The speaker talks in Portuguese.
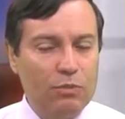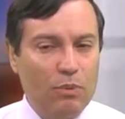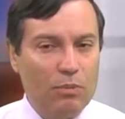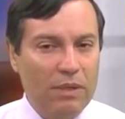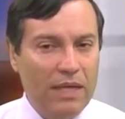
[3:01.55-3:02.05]

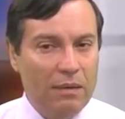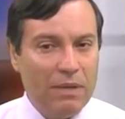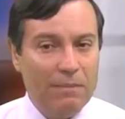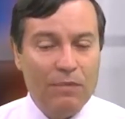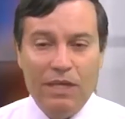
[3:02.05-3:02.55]

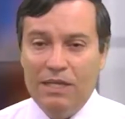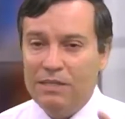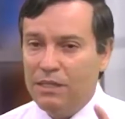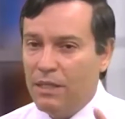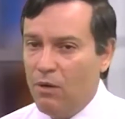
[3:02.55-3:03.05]
problema. E
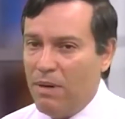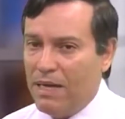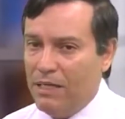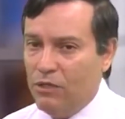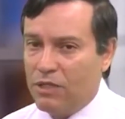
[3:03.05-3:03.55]
se teu
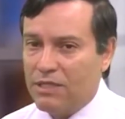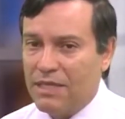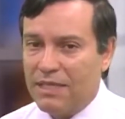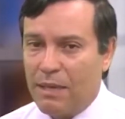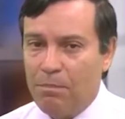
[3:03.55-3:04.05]
marido
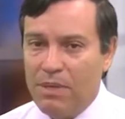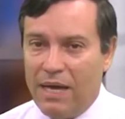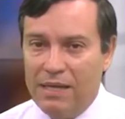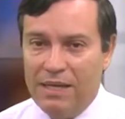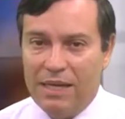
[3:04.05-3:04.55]
quiser
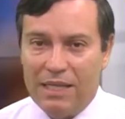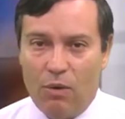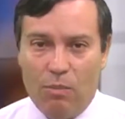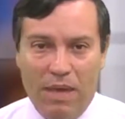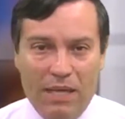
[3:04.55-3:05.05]
tapear e enganar
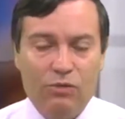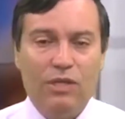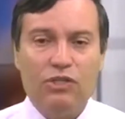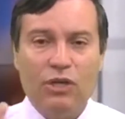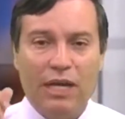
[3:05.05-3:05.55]
o
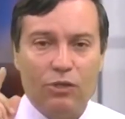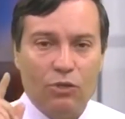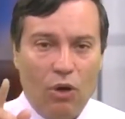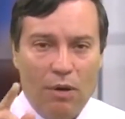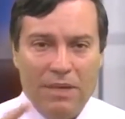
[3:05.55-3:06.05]
médico, a senhora
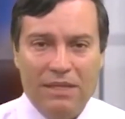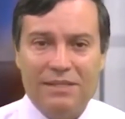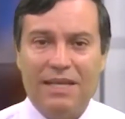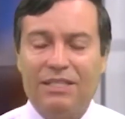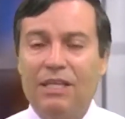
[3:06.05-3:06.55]
toma a
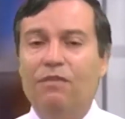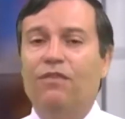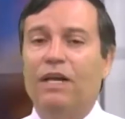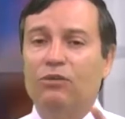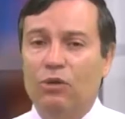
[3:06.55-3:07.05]
iniciativa e
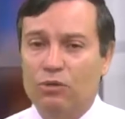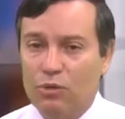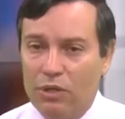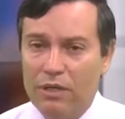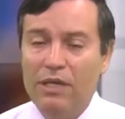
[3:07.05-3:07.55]
fala:
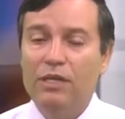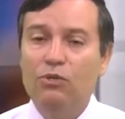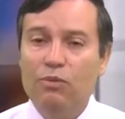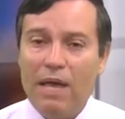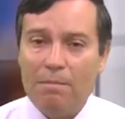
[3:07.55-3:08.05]
"Doutor,
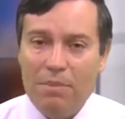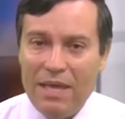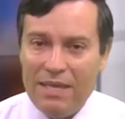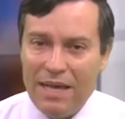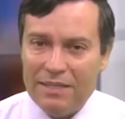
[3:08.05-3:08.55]
não é
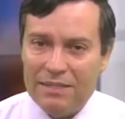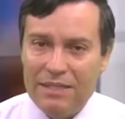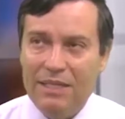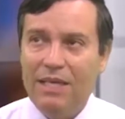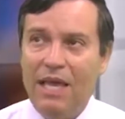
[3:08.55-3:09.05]
bem
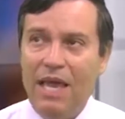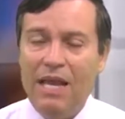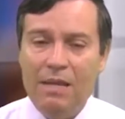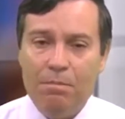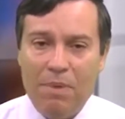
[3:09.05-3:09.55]
assim.
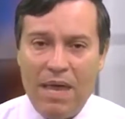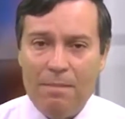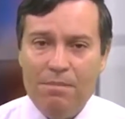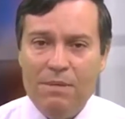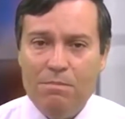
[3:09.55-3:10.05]
Ele
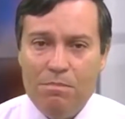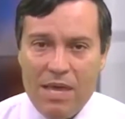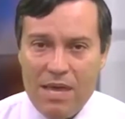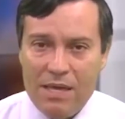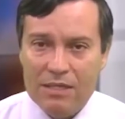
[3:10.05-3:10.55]
bebe
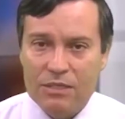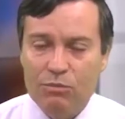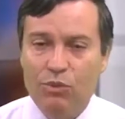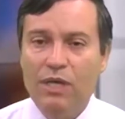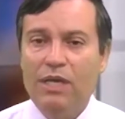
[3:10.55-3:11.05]

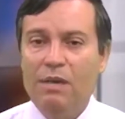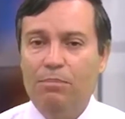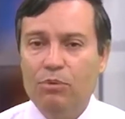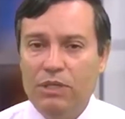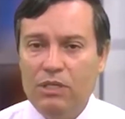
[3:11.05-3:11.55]
mesmo e
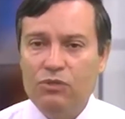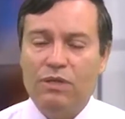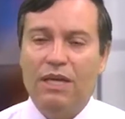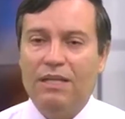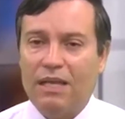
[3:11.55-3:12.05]
por
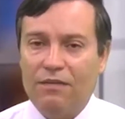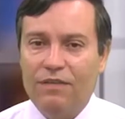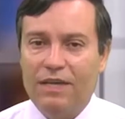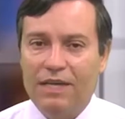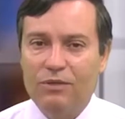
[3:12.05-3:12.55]
isso que ele está
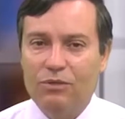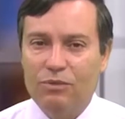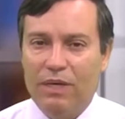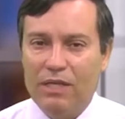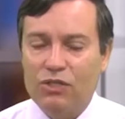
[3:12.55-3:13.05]
ficando
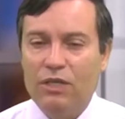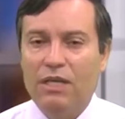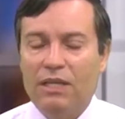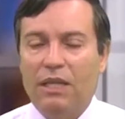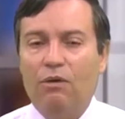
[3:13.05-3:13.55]
doente."
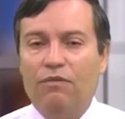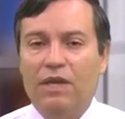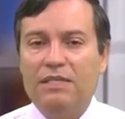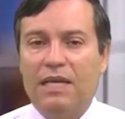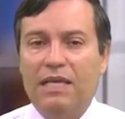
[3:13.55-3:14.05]

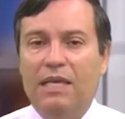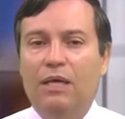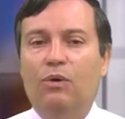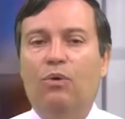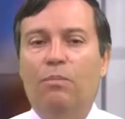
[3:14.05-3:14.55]
talvez
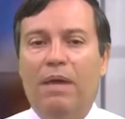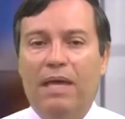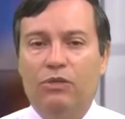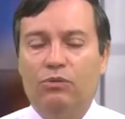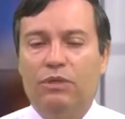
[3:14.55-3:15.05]
aí o
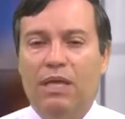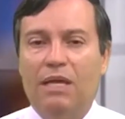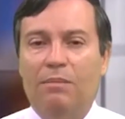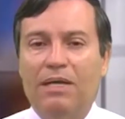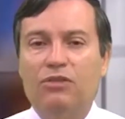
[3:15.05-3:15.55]
médico
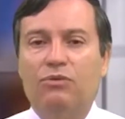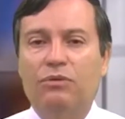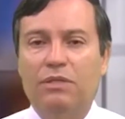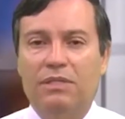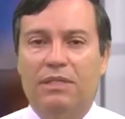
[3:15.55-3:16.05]
tenha mais
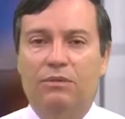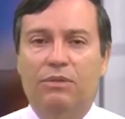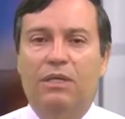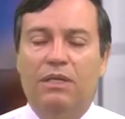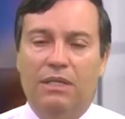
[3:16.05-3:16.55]

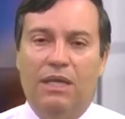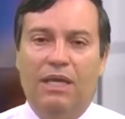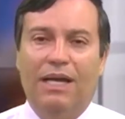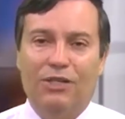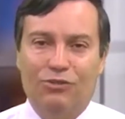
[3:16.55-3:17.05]
condição
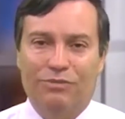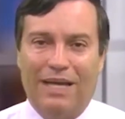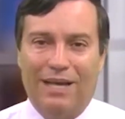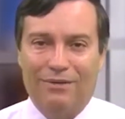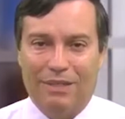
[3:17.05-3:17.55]
de
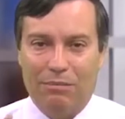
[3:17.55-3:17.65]
ajudá-lo, tá